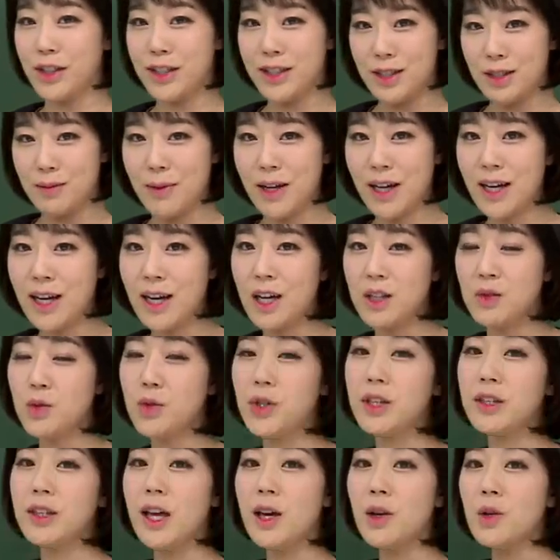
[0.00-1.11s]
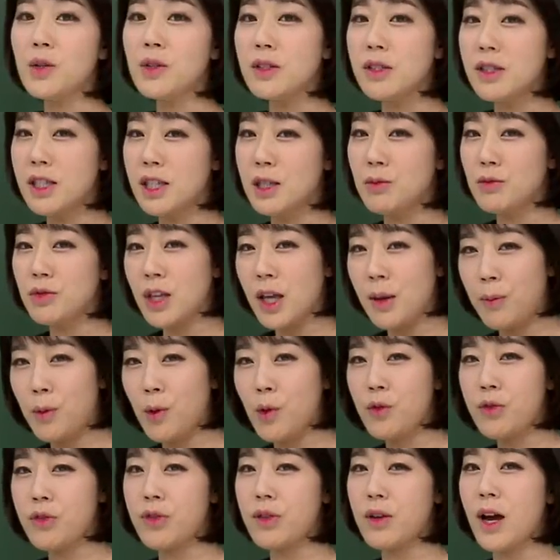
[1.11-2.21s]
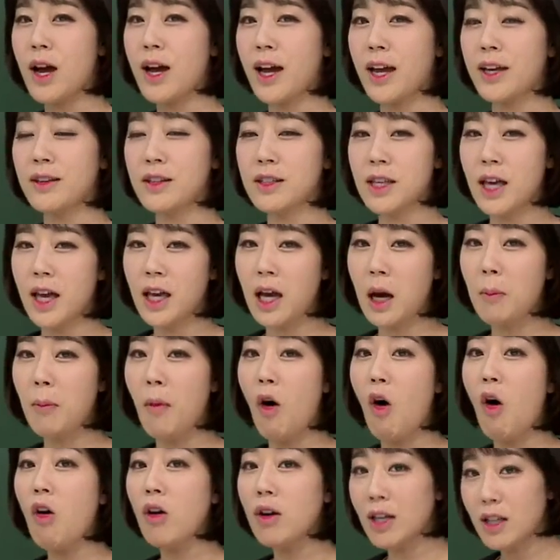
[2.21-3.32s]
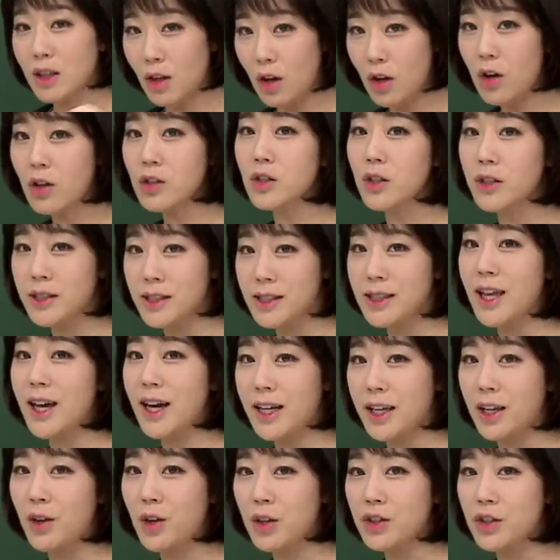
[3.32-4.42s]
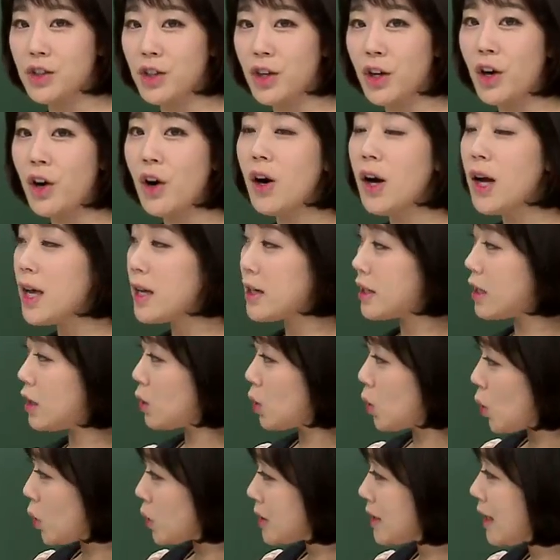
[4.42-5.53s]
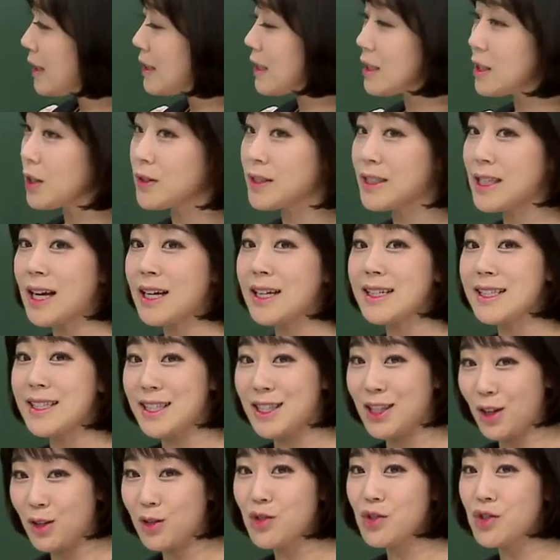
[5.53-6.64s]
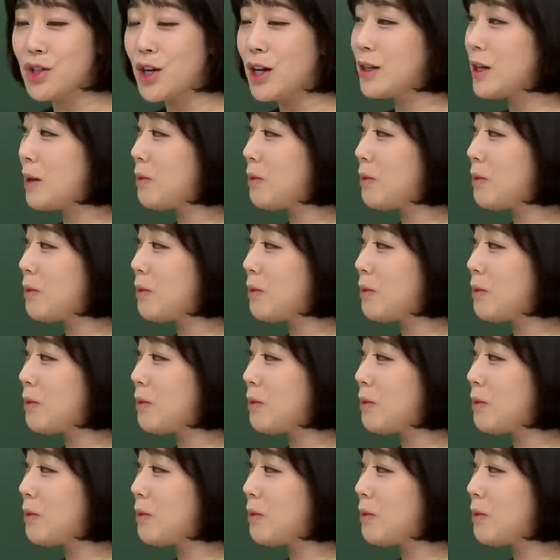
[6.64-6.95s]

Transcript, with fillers: 있지만 우리 때로는 지문의 both랑 and 사이가 멀리 떨어져 있을 때가 있거든요. 그래도 꼭 찾아서 짝을 지어 주셔야